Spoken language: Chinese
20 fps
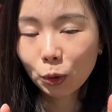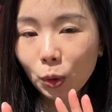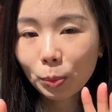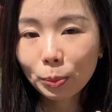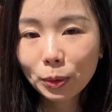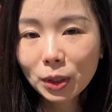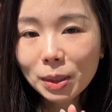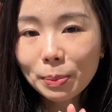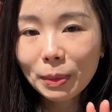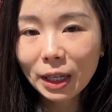我
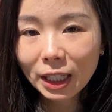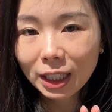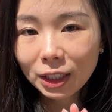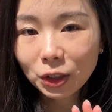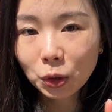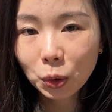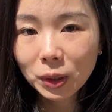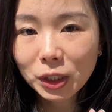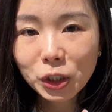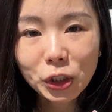不是每
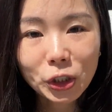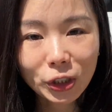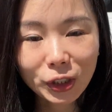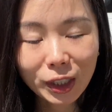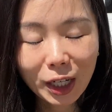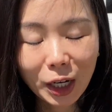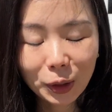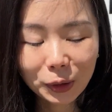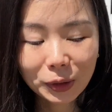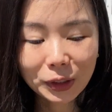天都会吃
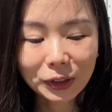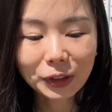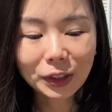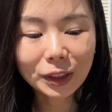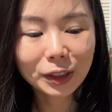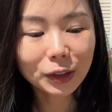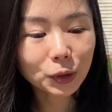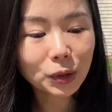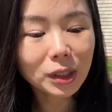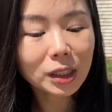药的
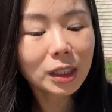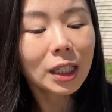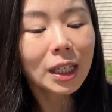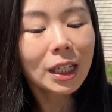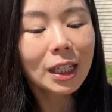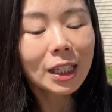人，就是